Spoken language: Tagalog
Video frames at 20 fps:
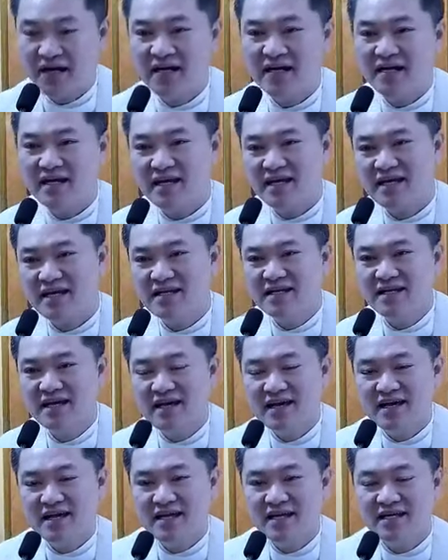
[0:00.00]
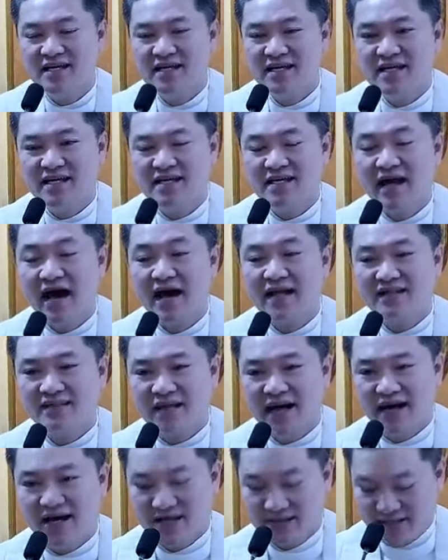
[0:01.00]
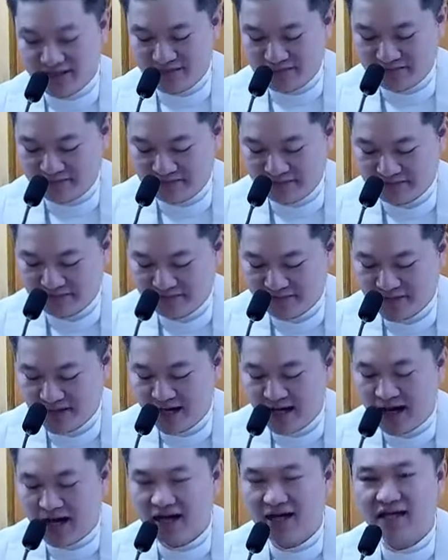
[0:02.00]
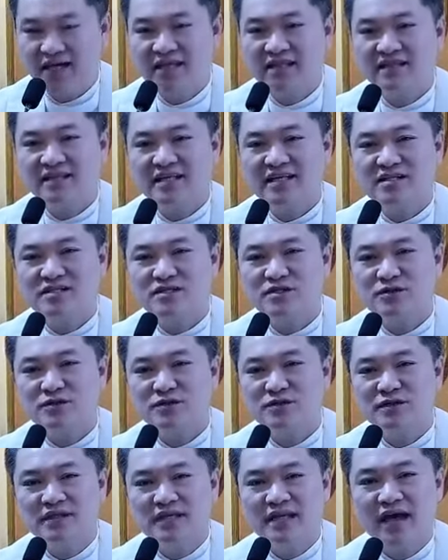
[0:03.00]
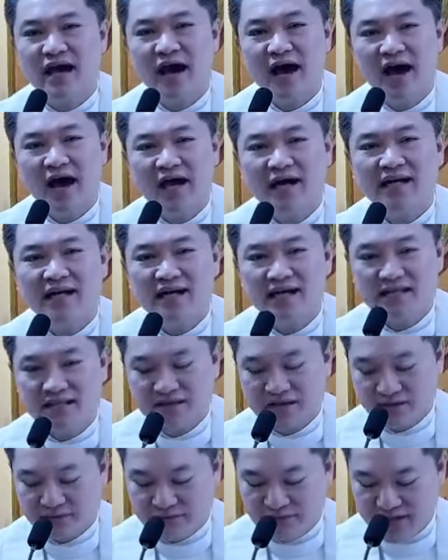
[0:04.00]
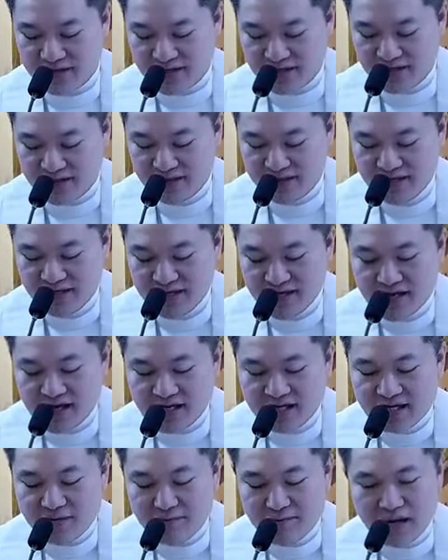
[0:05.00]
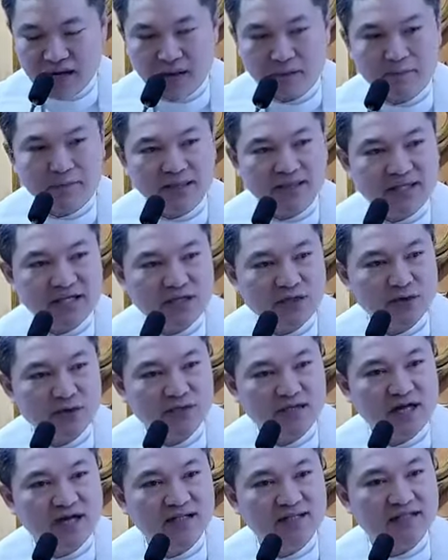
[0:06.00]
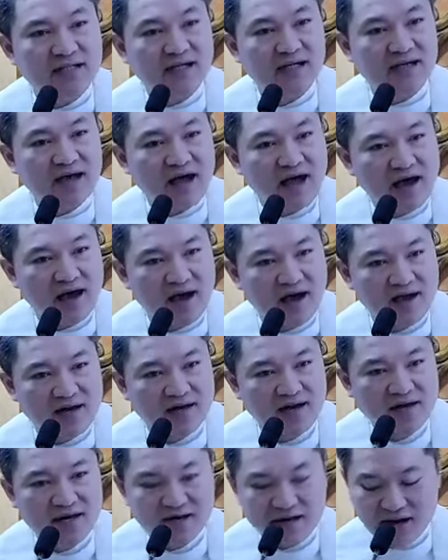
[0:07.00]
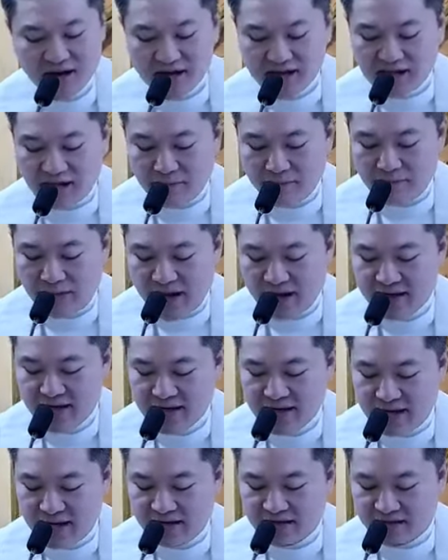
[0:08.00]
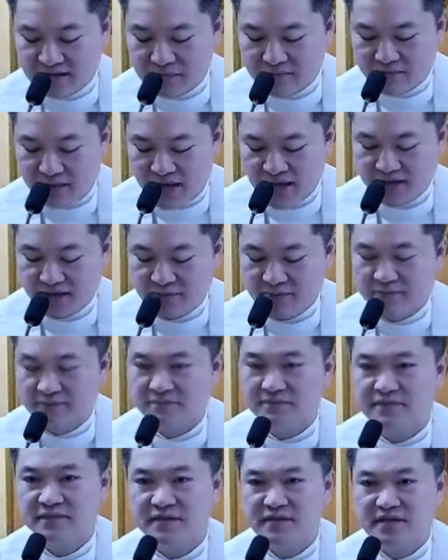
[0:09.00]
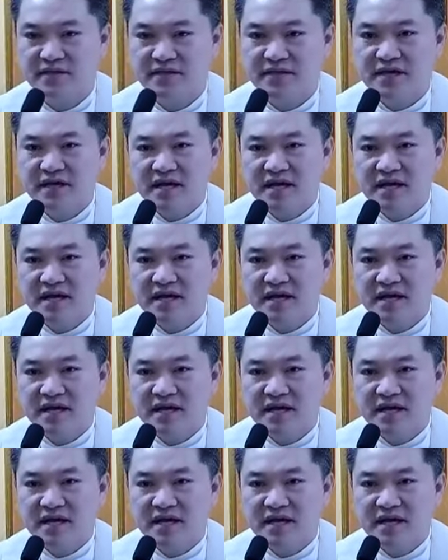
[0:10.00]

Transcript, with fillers: Nang marinig ni Nathan ang intensyon ni Haring David na magpatayo ng tirahan ng kaban ng tipan,